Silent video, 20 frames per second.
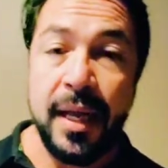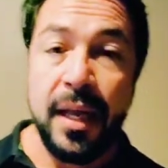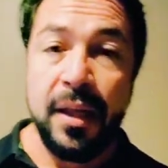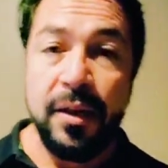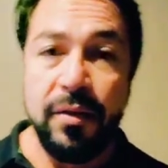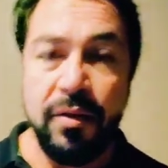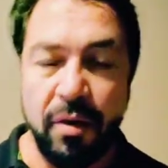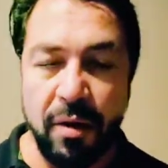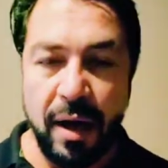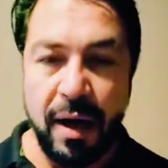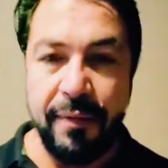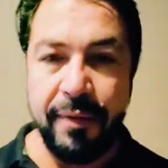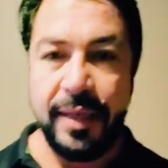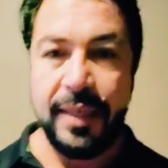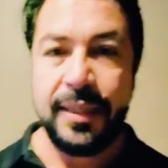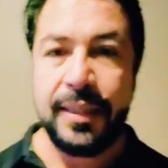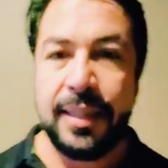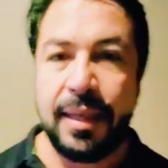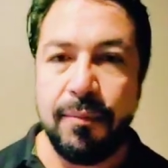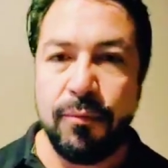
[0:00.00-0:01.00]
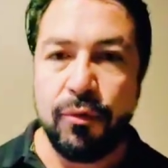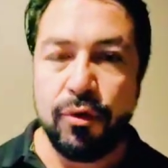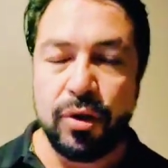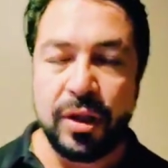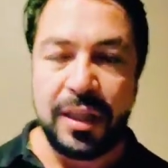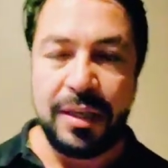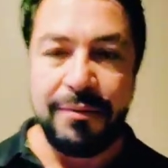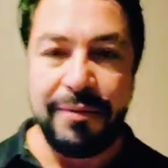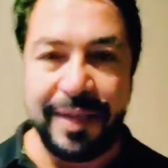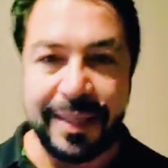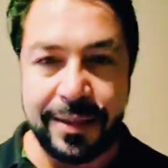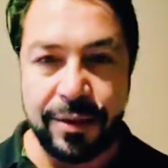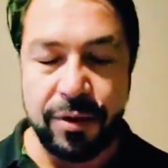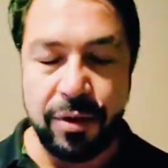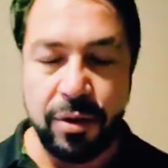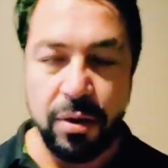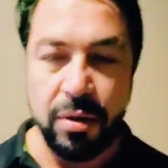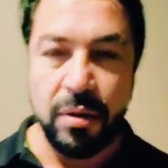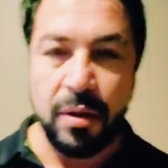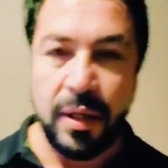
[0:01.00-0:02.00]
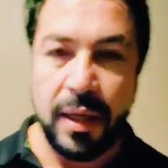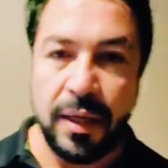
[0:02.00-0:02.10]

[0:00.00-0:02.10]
No, a ver, esta motivación